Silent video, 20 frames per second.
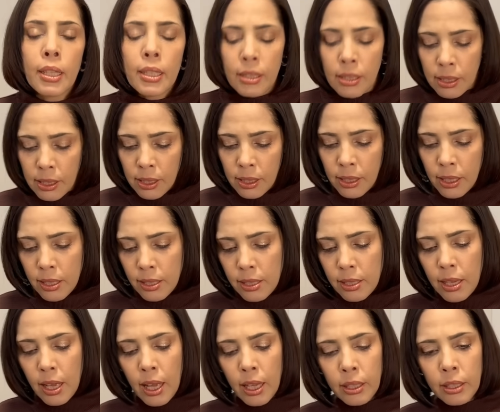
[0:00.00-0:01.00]

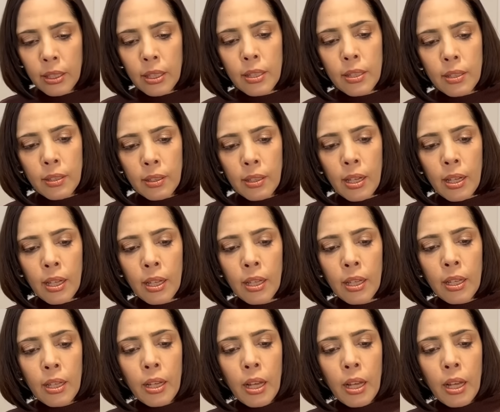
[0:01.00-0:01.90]
シーエスアイエス が